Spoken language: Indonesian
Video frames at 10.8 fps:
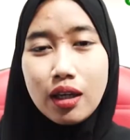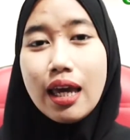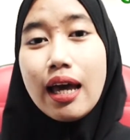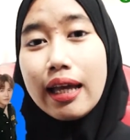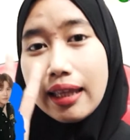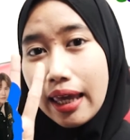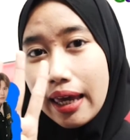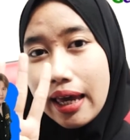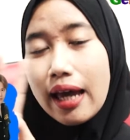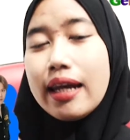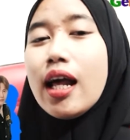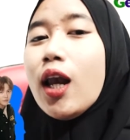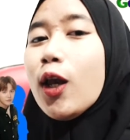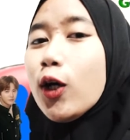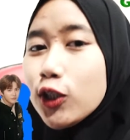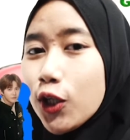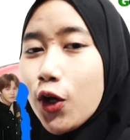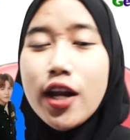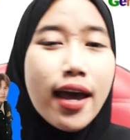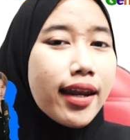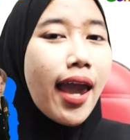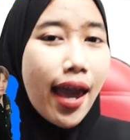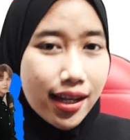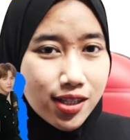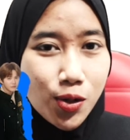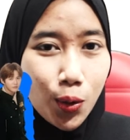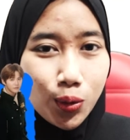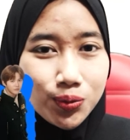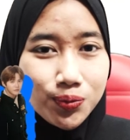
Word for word: Yang ketiga ada Loto dari EXO.